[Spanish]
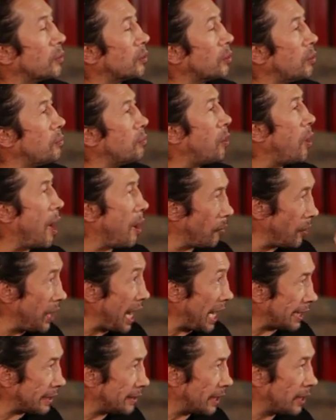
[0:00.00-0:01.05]
como
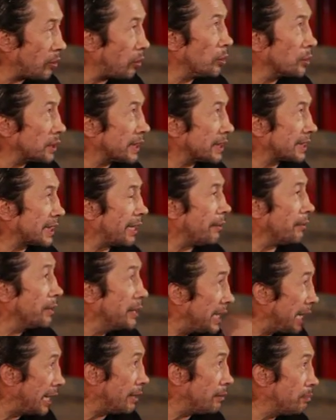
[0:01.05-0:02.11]
hablar de cosas que
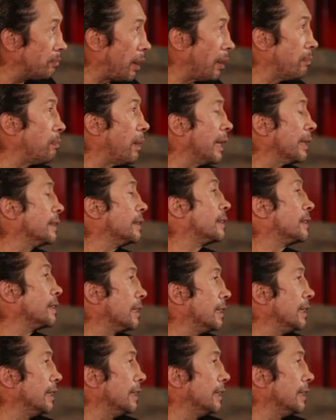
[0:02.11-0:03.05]
vienen para el país.